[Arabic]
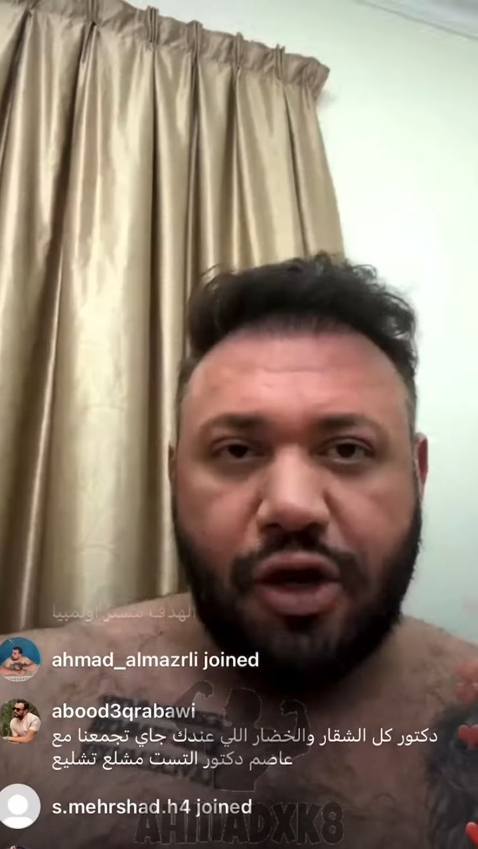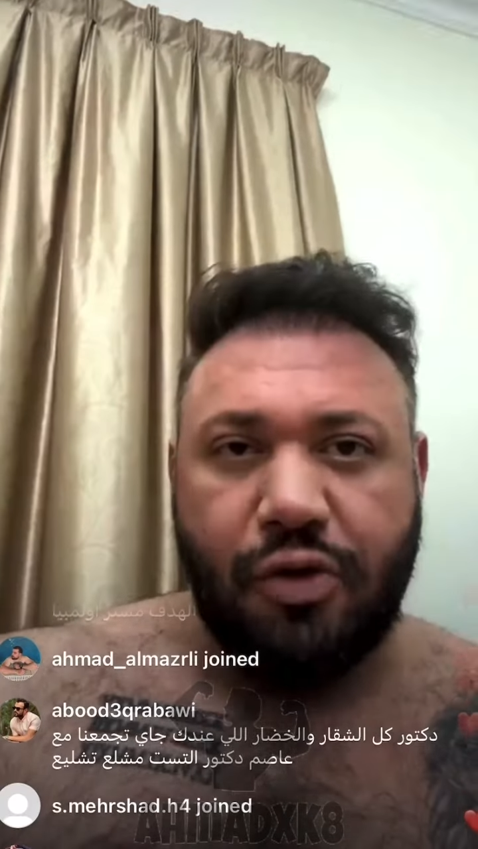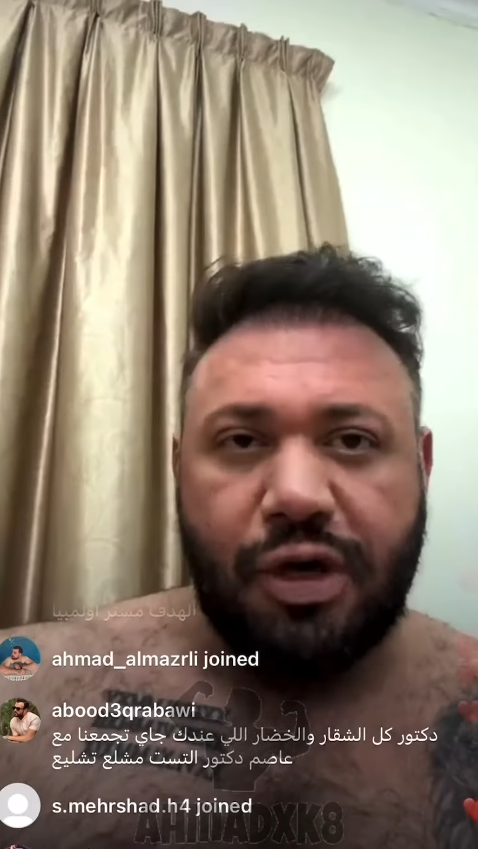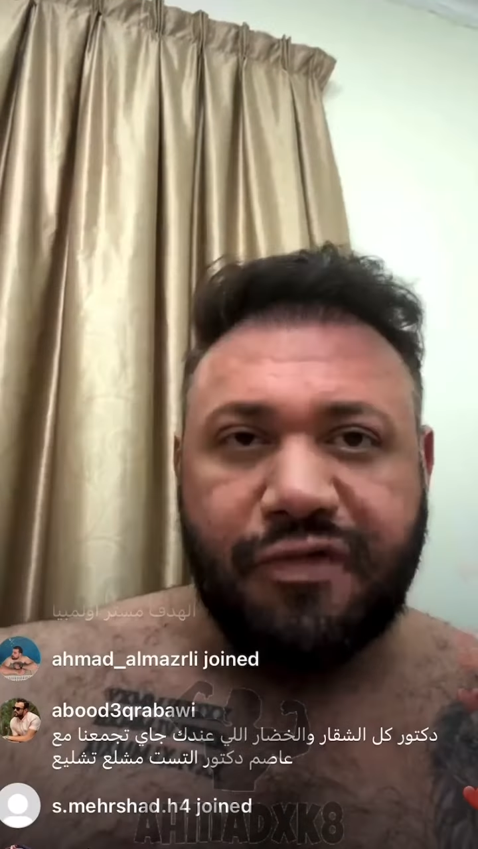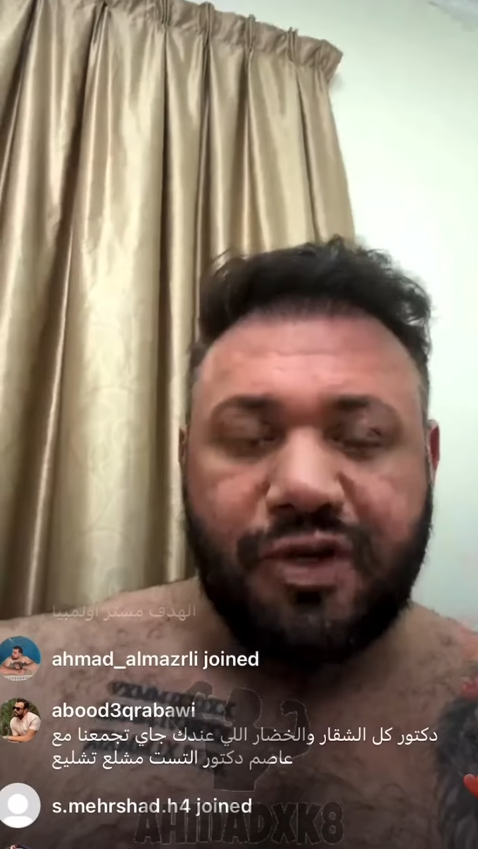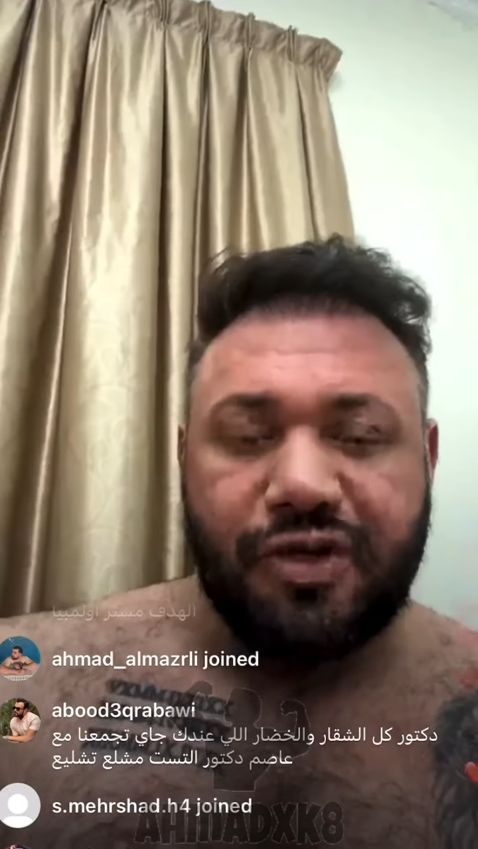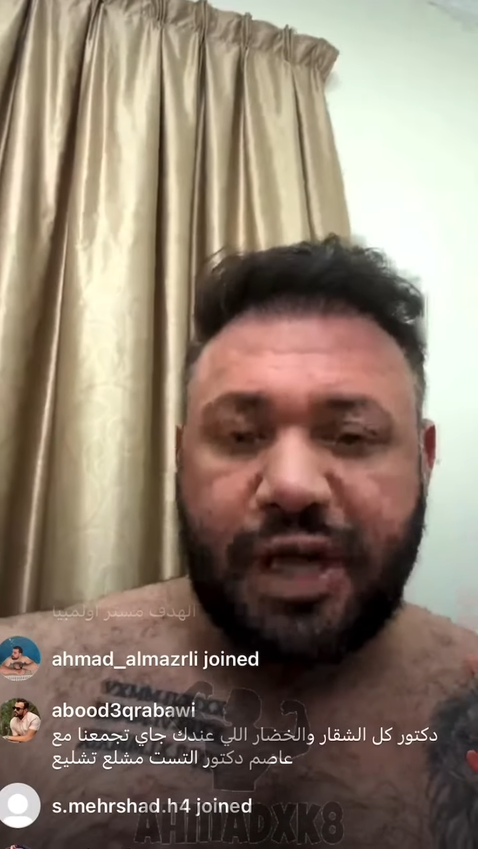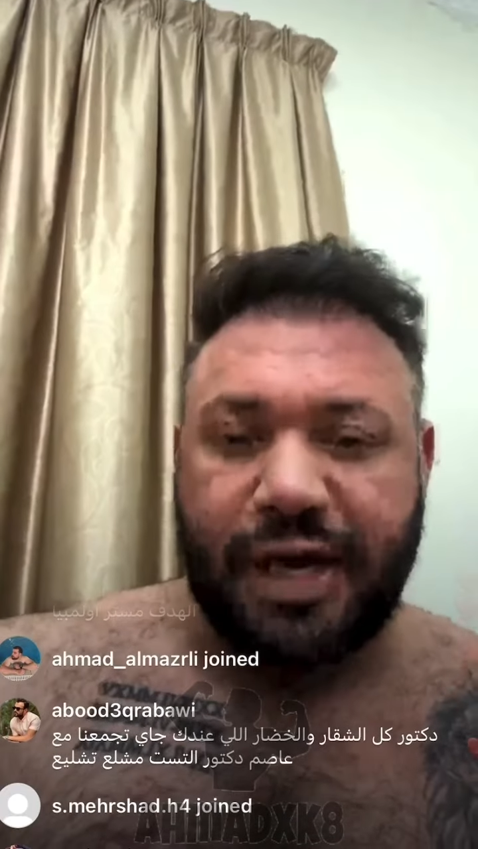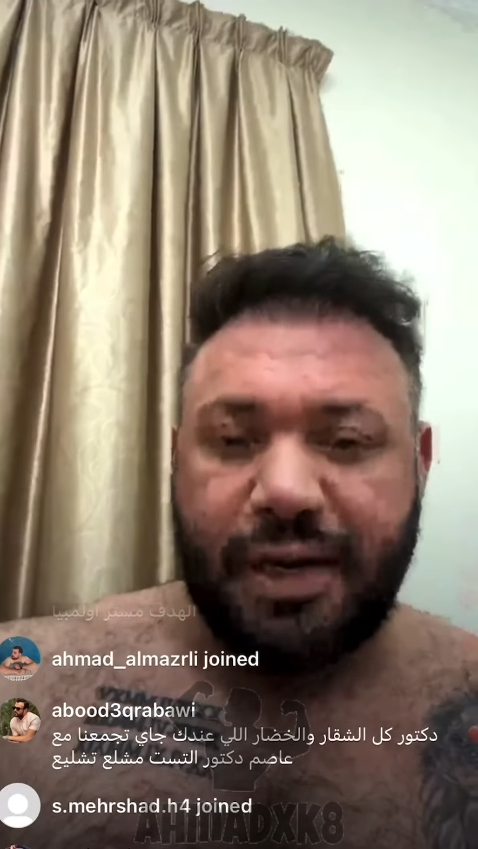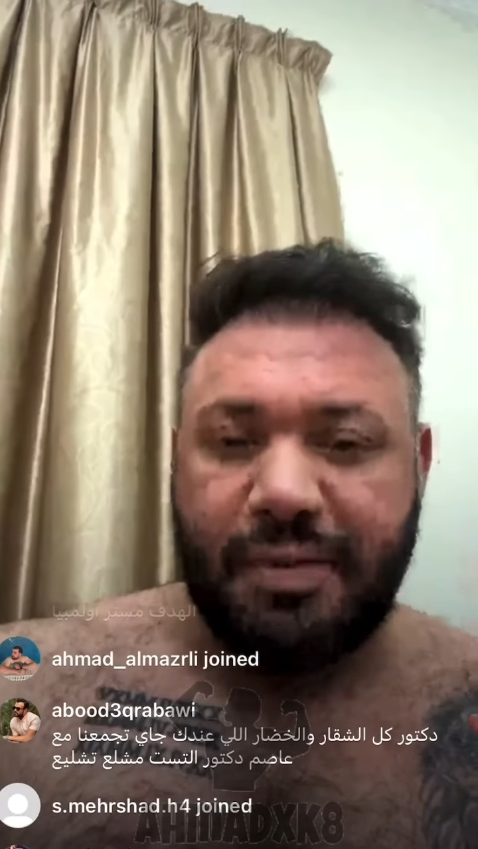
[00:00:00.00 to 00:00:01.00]
والله يا اخوان
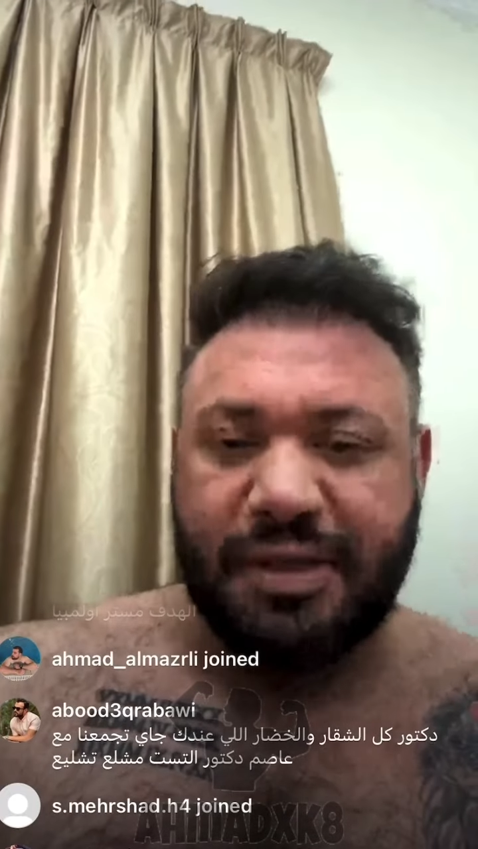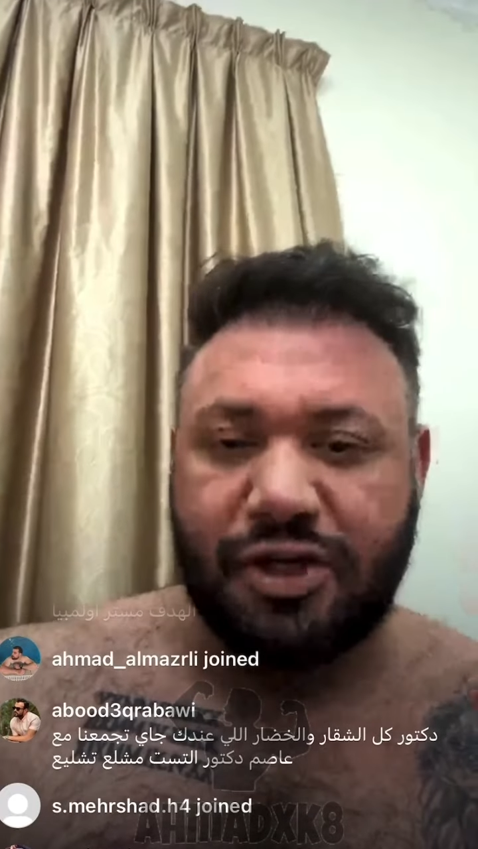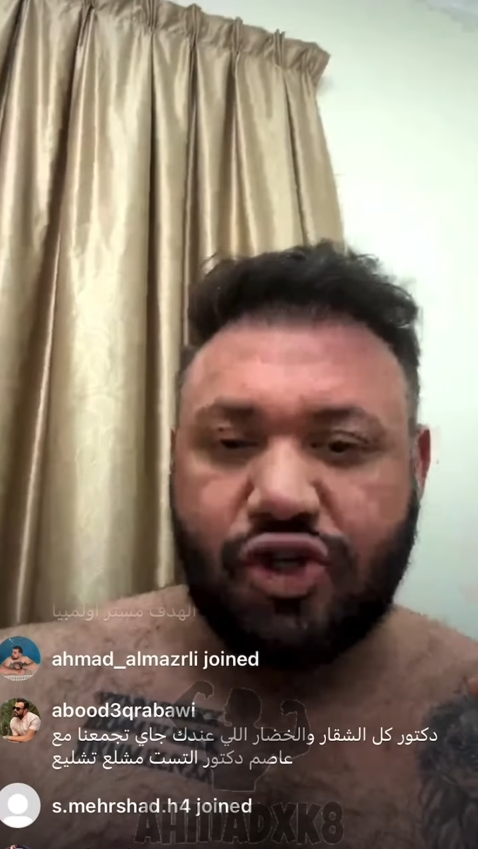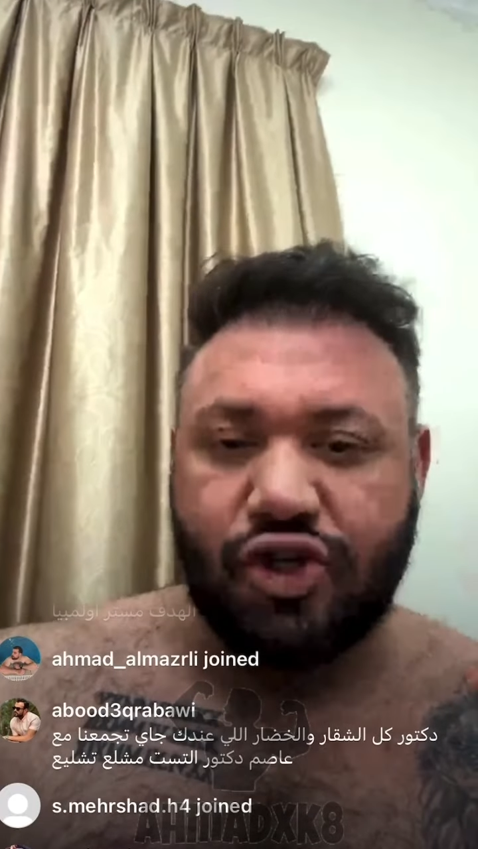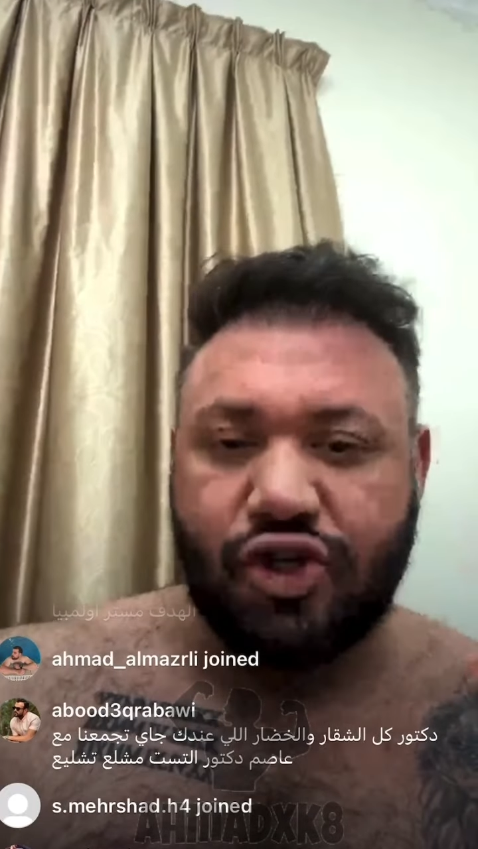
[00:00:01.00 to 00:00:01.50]
داخلين